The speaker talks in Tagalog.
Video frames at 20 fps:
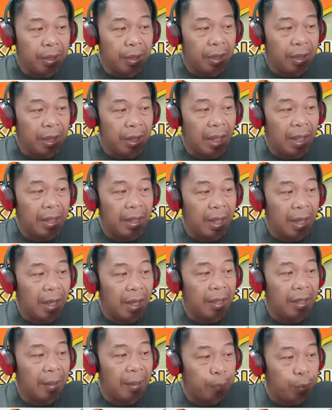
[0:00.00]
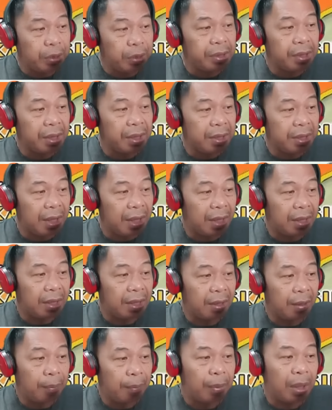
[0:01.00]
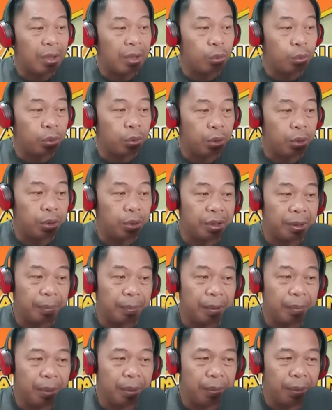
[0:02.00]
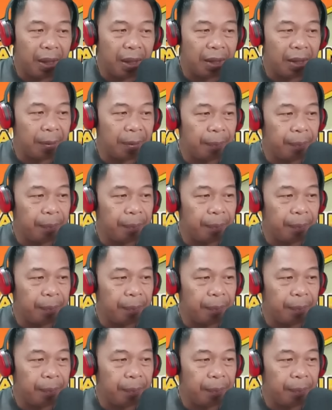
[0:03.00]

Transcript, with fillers: na, na, na porsige siya matuto sa pagbablog.